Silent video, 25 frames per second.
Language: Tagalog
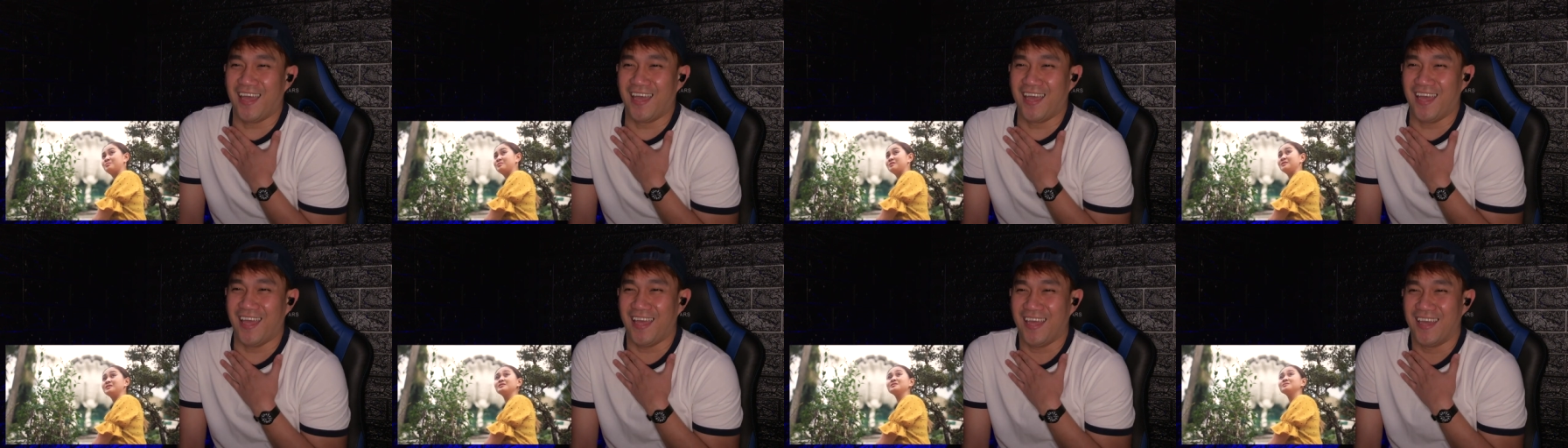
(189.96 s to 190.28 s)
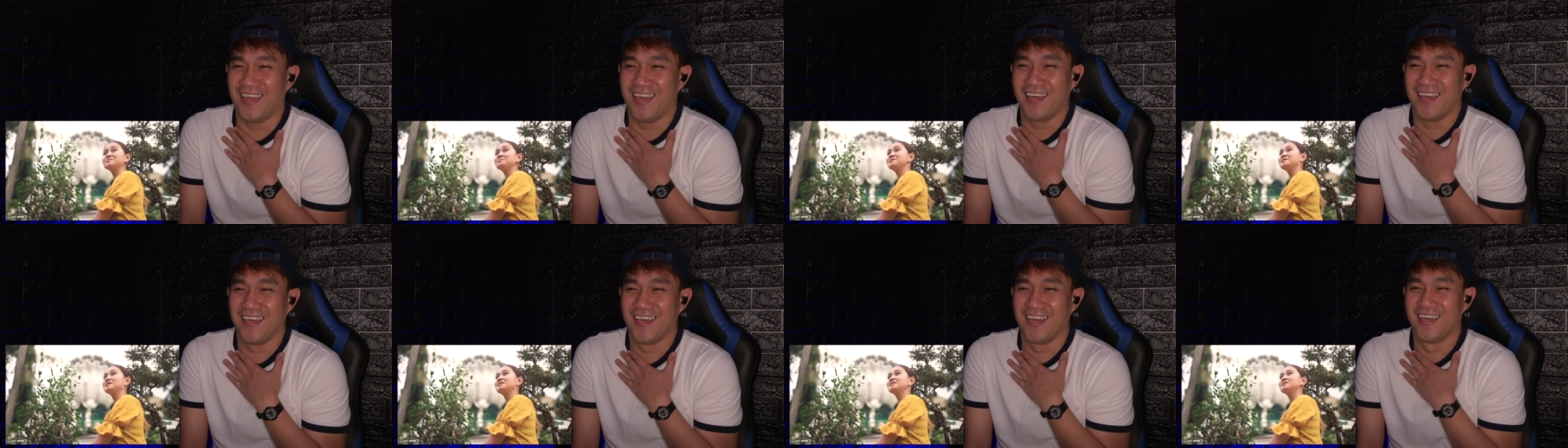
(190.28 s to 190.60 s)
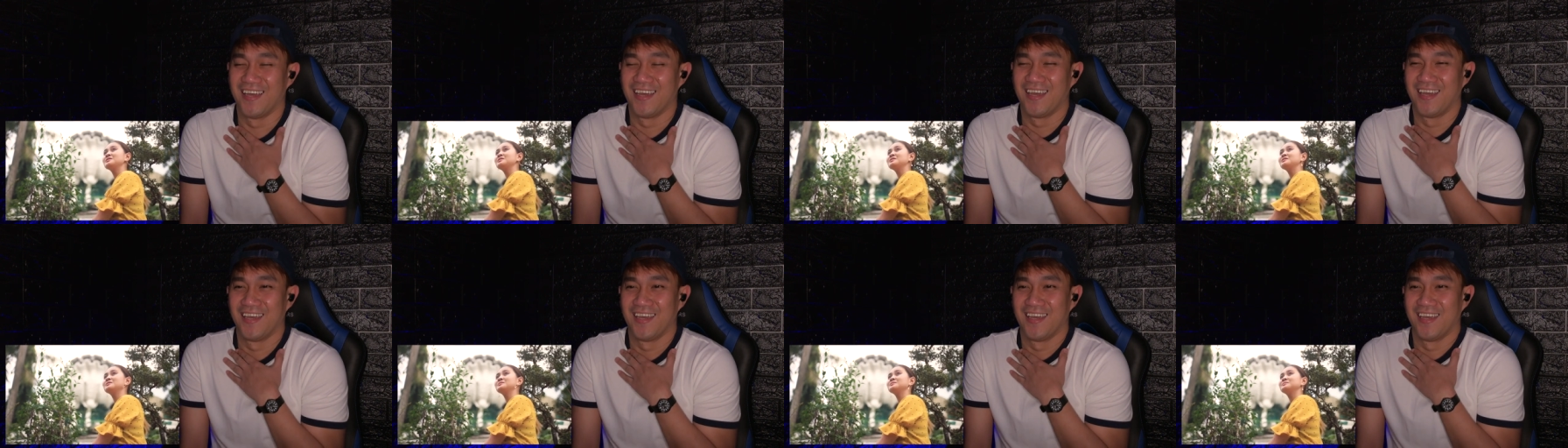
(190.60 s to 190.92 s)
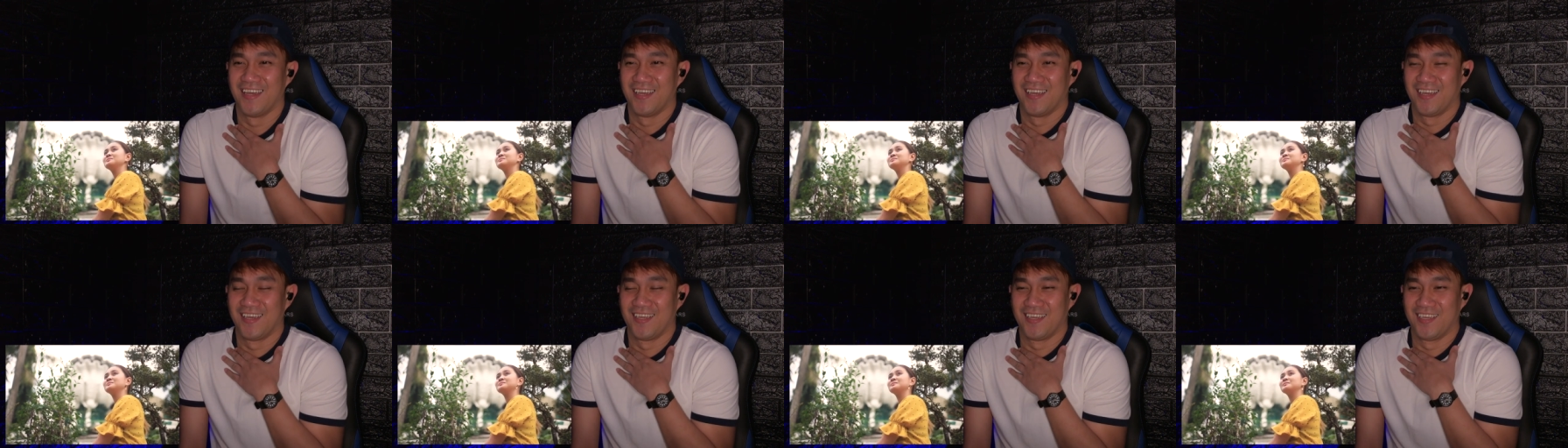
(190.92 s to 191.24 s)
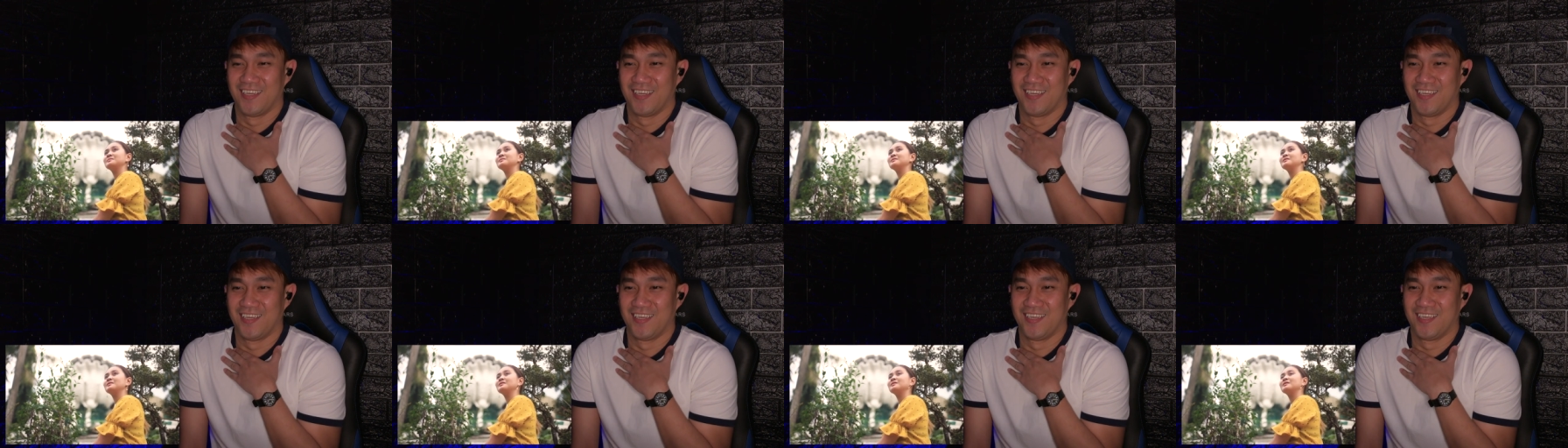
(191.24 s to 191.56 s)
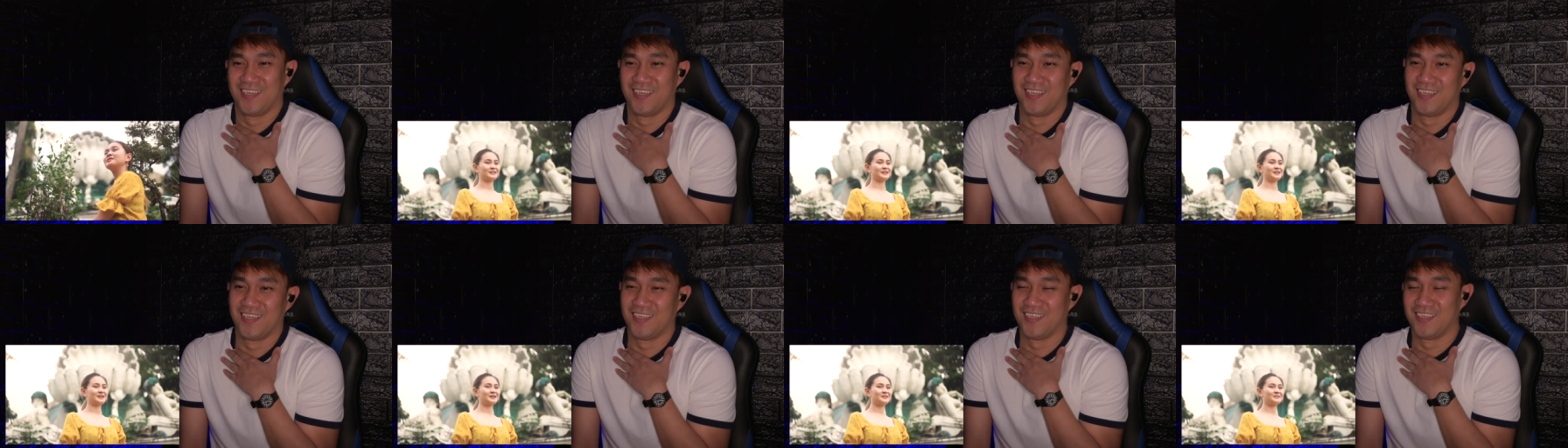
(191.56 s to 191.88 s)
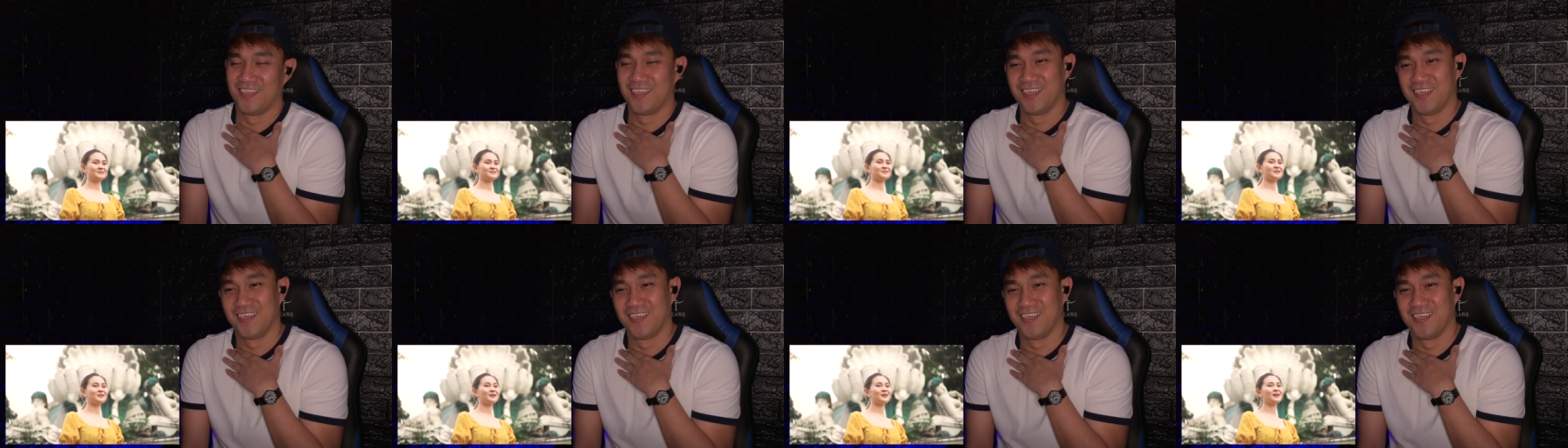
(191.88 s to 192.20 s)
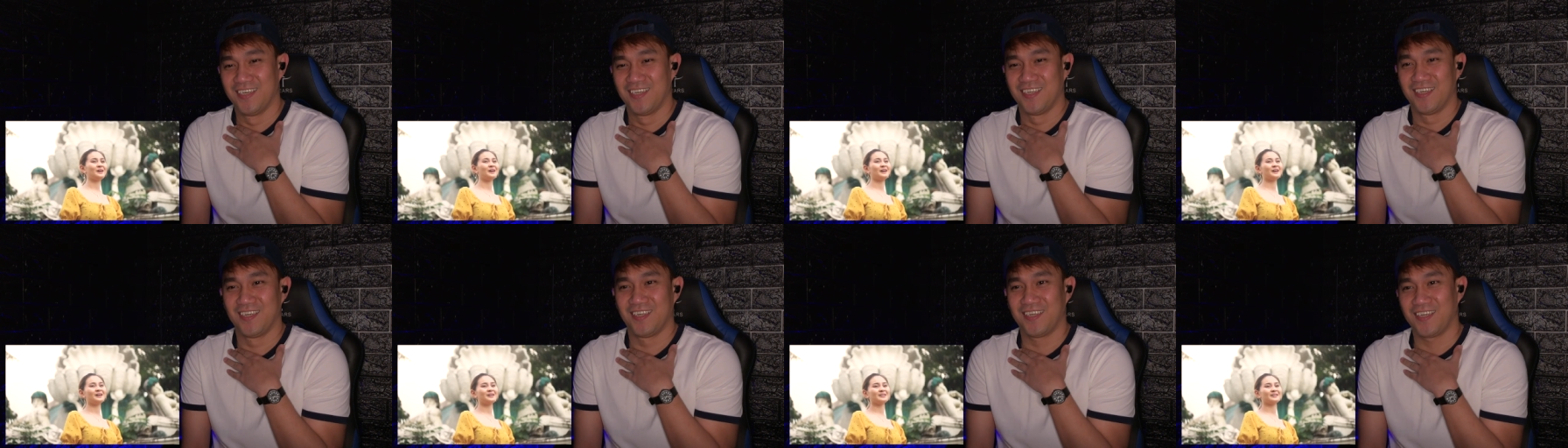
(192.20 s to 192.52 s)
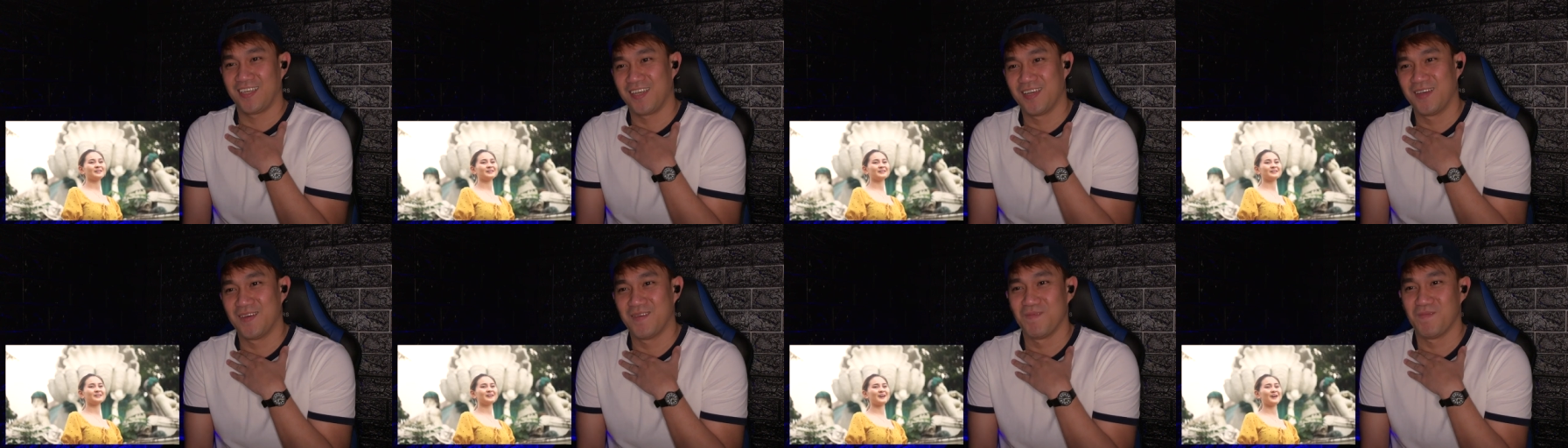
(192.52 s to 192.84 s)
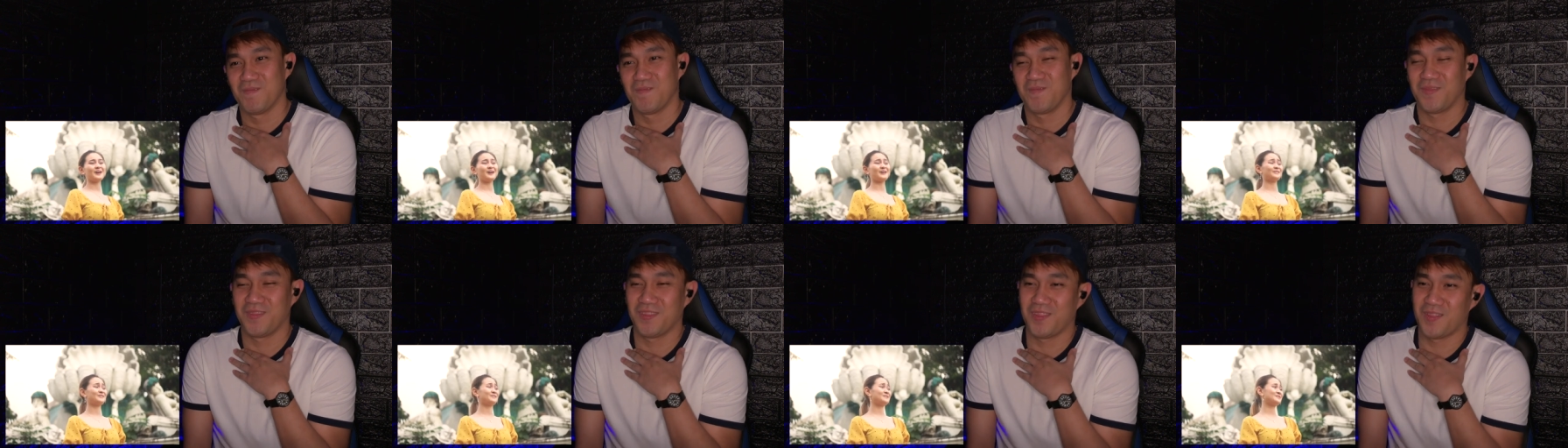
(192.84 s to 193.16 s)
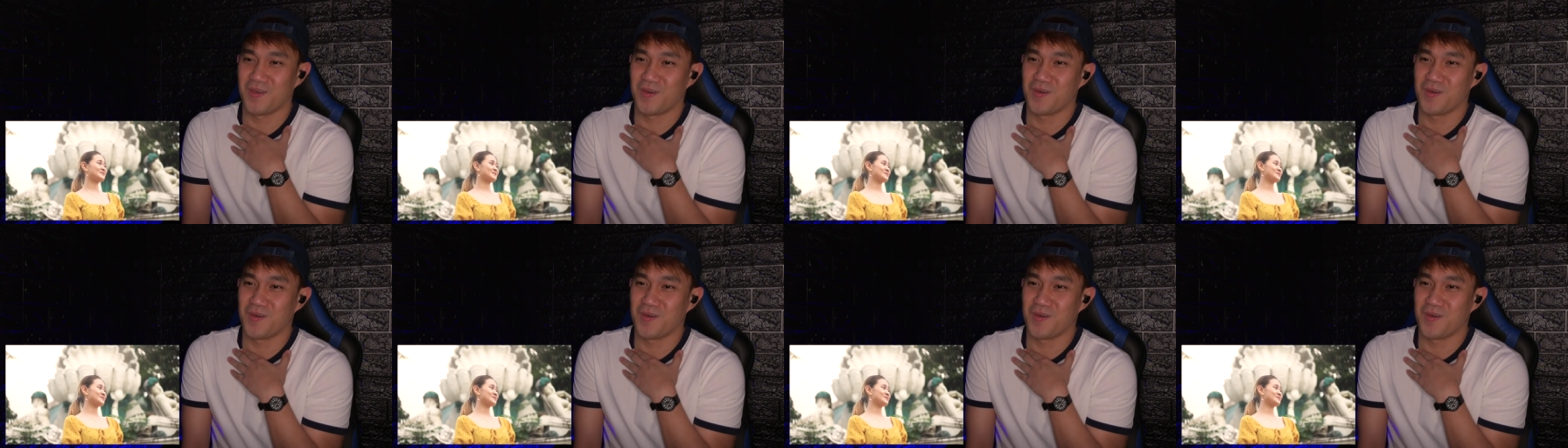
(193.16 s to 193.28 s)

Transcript: so build me up, buttercup,